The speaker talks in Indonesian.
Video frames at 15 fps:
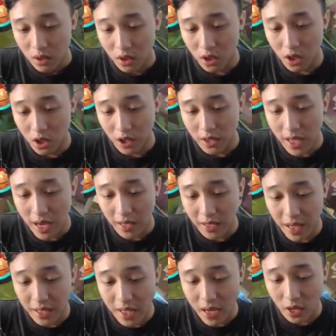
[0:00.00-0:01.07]
Yo yo, nah
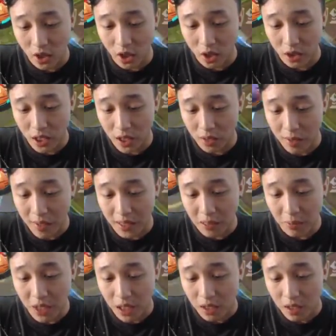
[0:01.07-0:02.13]
nah nah, yo yo, nih ini
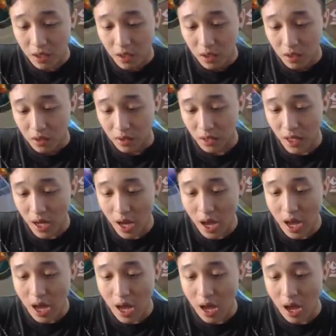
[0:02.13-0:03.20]
mantap nih.
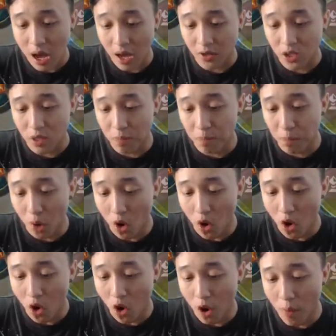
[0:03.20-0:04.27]
Nah,
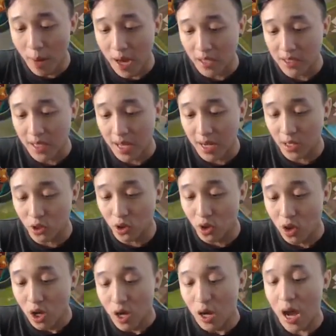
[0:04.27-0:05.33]
mas. Sekarang
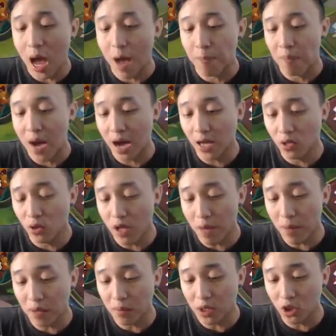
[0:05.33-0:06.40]
tuh. Ngapain lu
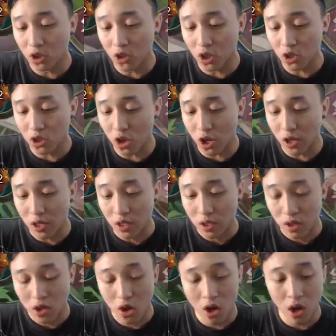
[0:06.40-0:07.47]
lempar Minotaur, coy?
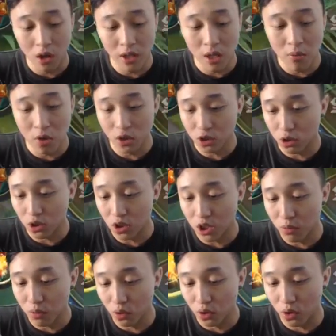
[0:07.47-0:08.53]
Oh, dia mau stun
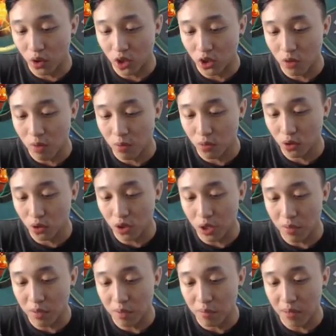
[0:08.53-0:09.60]
si Bruno ya. Cuma Brunonya
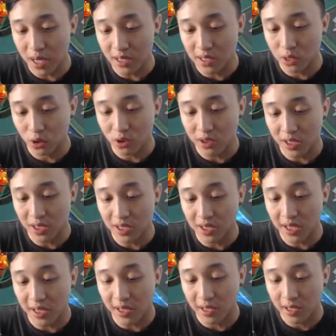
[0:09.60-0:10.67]
berhasil untuk sliding
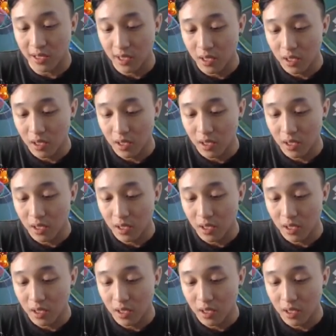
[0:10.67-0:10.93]
tackle.